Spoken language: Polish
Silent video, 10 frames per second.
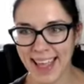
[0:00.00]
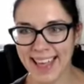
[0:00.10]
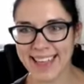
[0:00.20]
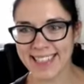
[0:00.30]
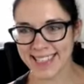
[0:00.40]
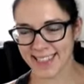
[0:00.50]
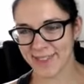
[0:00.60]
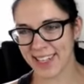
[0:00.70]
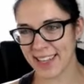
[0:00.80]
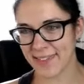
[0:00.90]
E, cześć
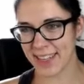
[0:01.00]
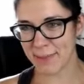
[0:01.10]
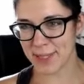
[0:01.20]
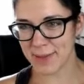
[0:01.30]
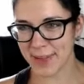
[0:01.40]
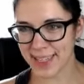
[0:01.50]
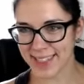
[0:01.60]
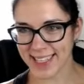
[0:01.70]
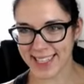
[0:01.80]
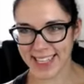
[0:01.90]
Ewelina, witam Ciebie
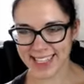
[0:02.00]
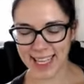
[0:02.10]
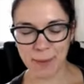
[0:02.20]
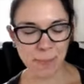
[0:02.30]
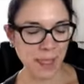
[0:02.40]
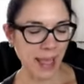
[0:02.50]
bardzo serdecznie.